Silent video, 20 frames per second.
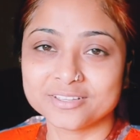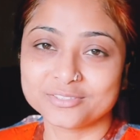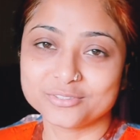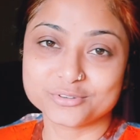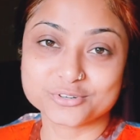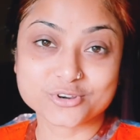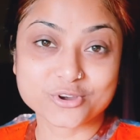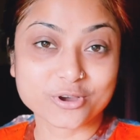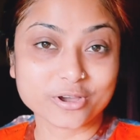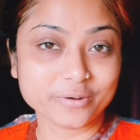তো
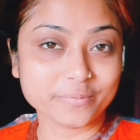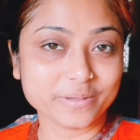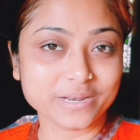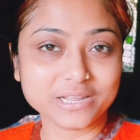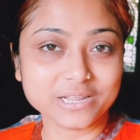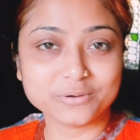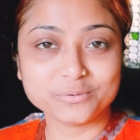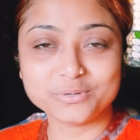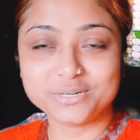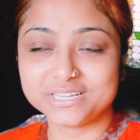
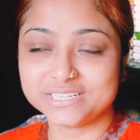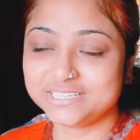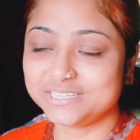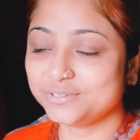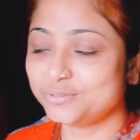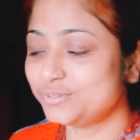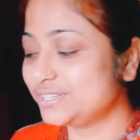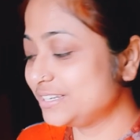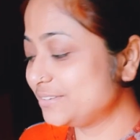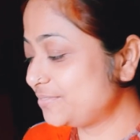সকালবেলায় উঠেছি
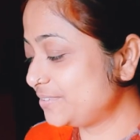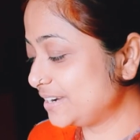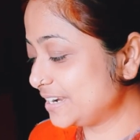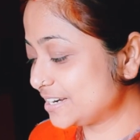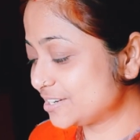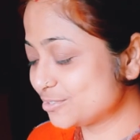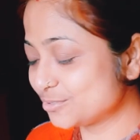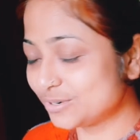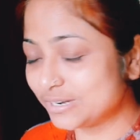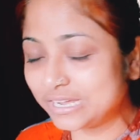উঠে
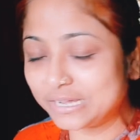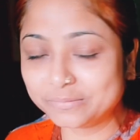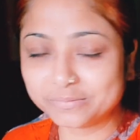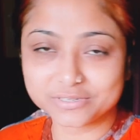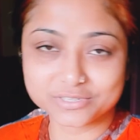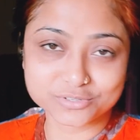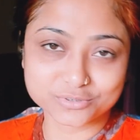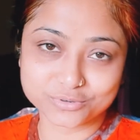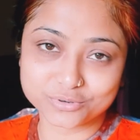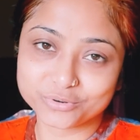ফ্রেশ হলাম
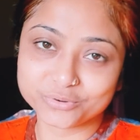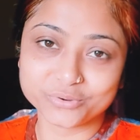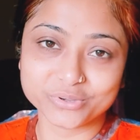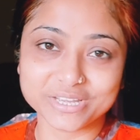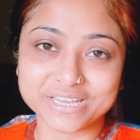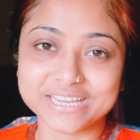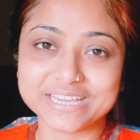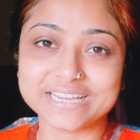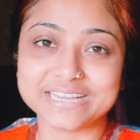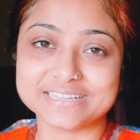কিছুক্ষণ
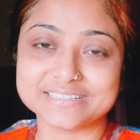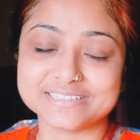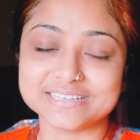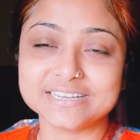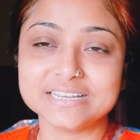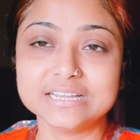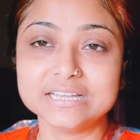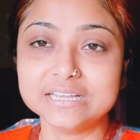হয়ে গেছে